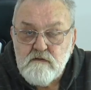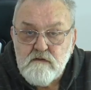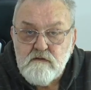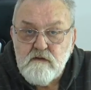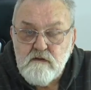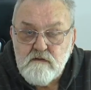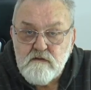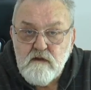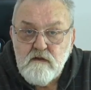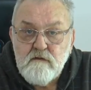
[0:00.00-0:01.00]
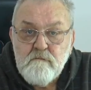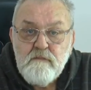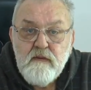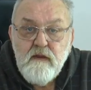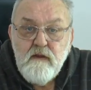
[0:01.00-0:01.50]
через 30 лет.
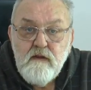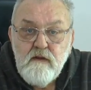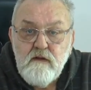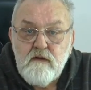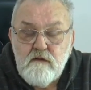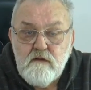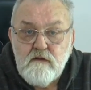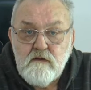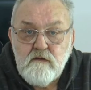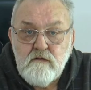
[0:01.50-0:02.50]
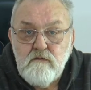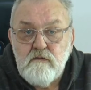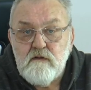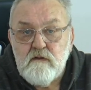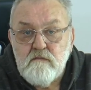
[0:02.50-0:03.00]
И кинотеатр
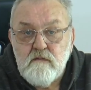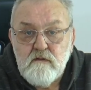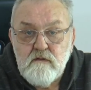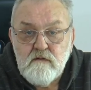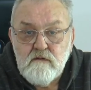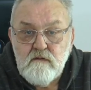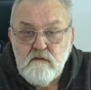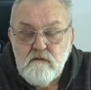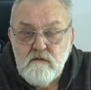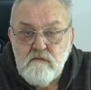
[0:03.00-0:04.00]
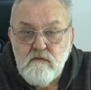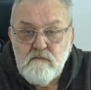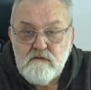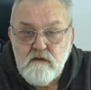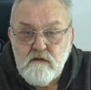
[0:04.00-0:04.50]
«Дон», там э, его
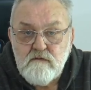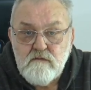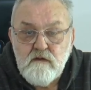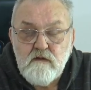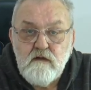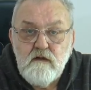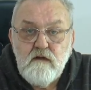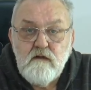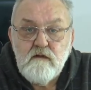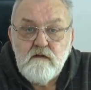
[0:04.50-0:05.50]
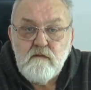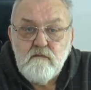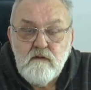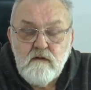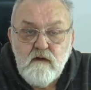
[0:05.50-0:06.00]
мы сразу закрыли,
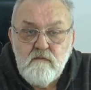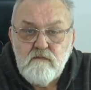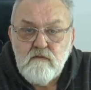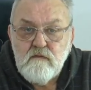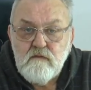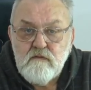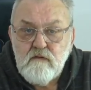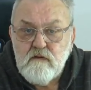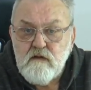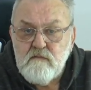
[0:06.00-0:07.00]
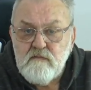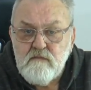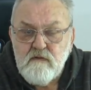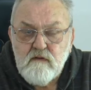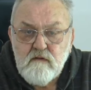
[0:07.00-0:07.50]
там был храм, то то ли храм
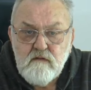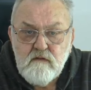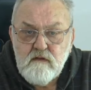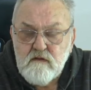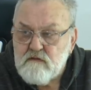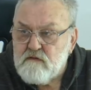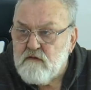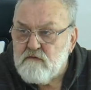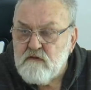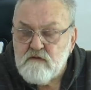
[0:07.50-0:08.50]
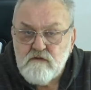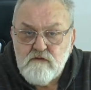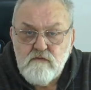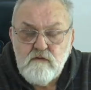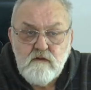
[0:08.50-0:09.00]
теперь, там, я не знаю даже,
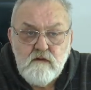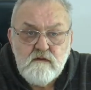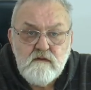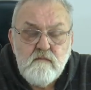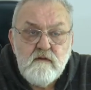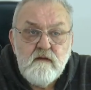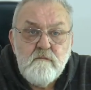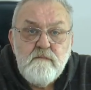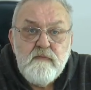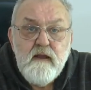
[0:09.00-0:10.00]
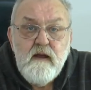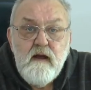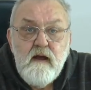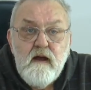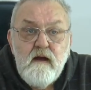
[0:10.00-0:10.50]
что это на Западном.
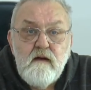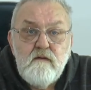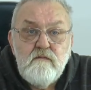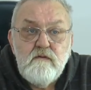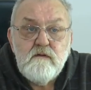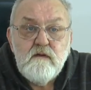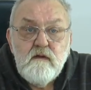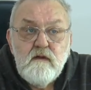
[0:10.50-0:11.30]
А вот